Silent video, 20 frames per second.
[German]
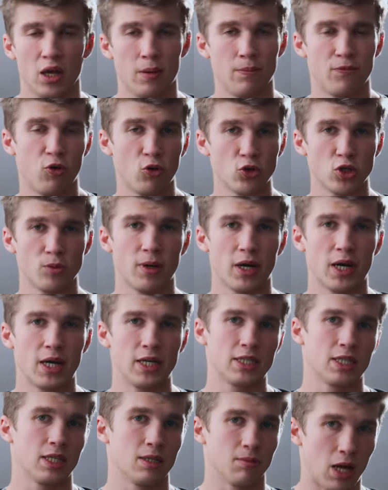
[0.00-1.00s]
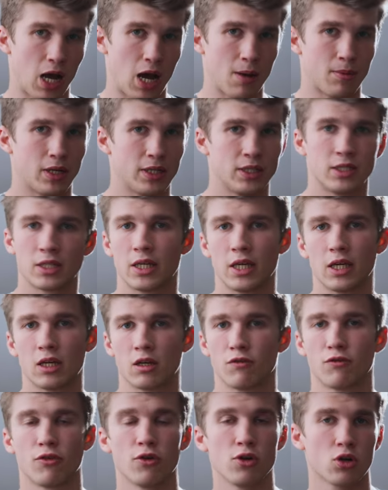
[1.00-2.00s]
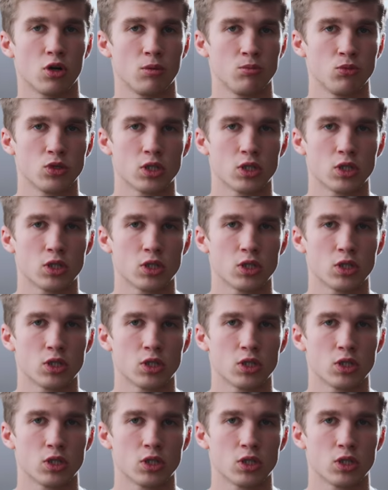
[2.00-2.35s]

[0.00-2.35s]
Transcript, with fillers: Im Fotobereich aber hingegen vollkommen